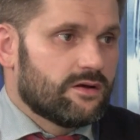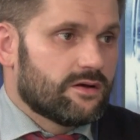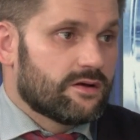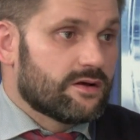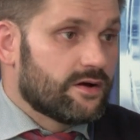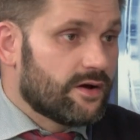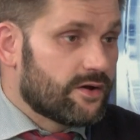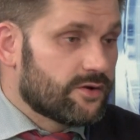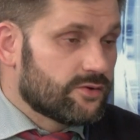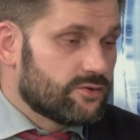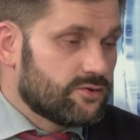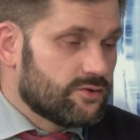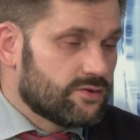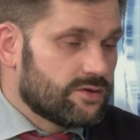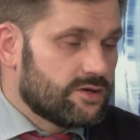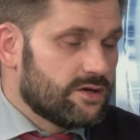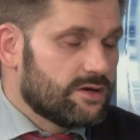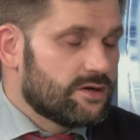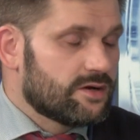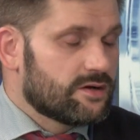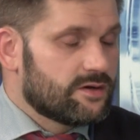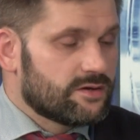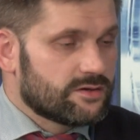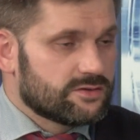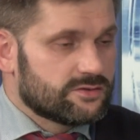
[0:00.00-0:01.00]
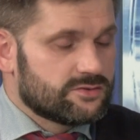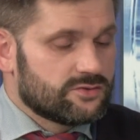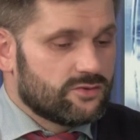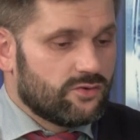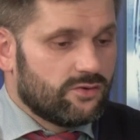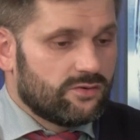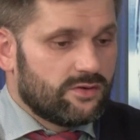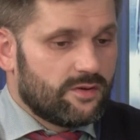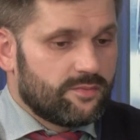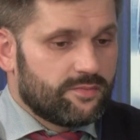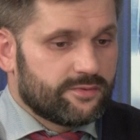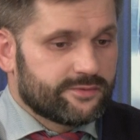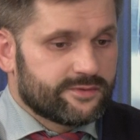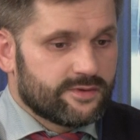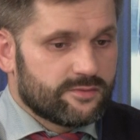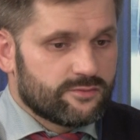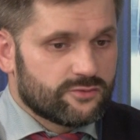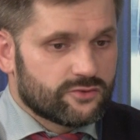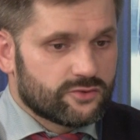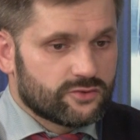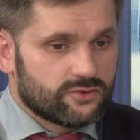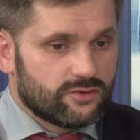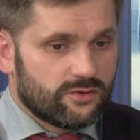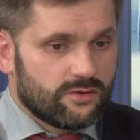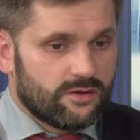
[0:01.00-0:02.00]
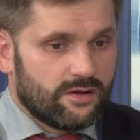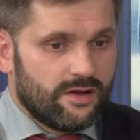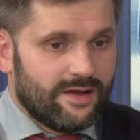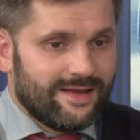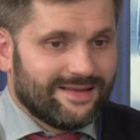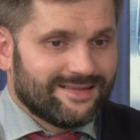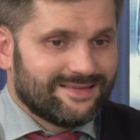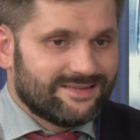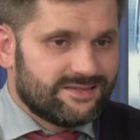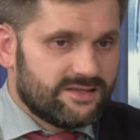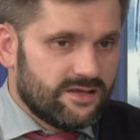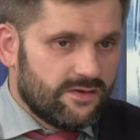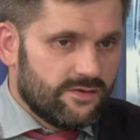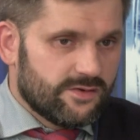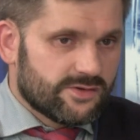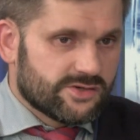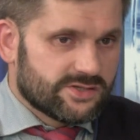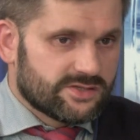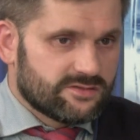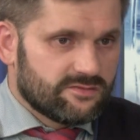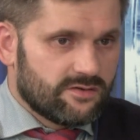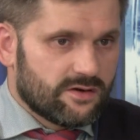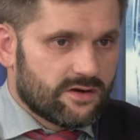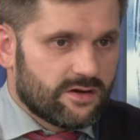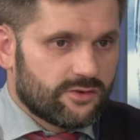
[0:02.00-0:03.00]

кардиогеля кардиола, потому что те вещества,